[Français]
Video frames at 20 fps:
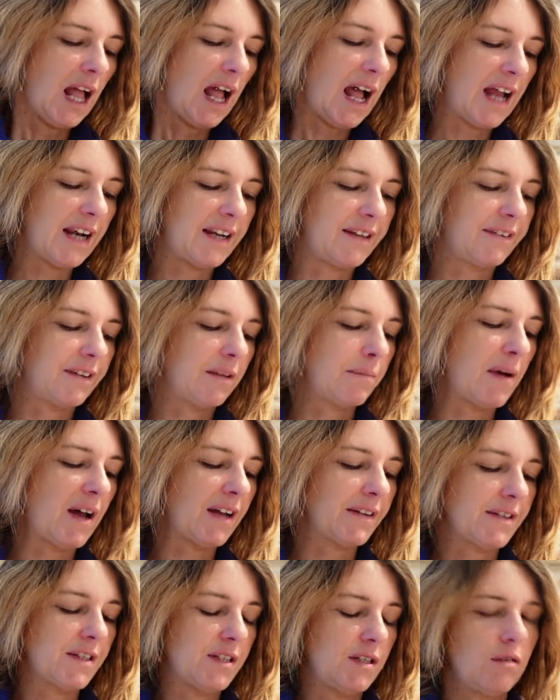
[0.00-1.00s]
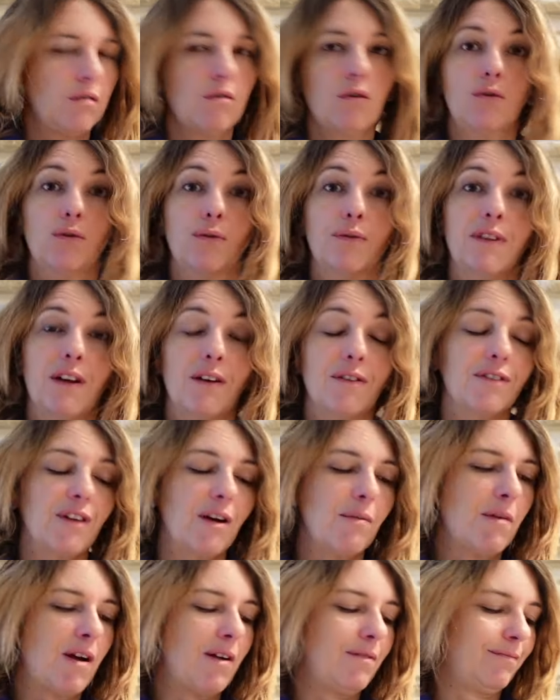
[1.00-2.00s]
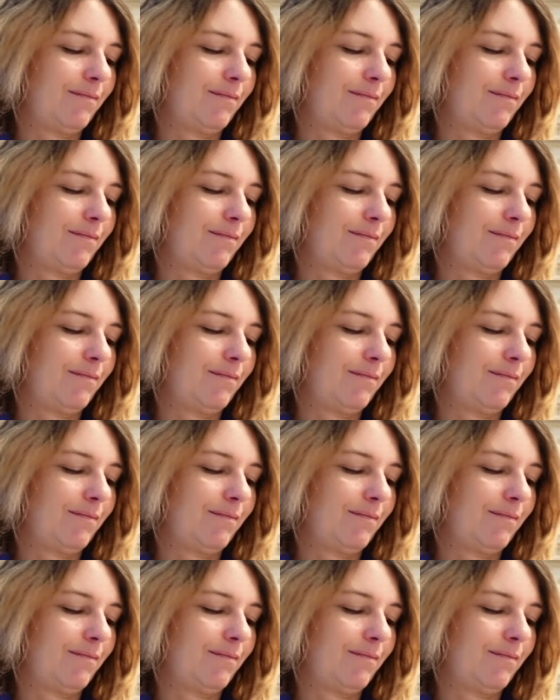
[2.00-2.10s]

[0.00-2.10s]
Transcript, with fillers: Allez, c'est parti, on ouvre ça ensemble.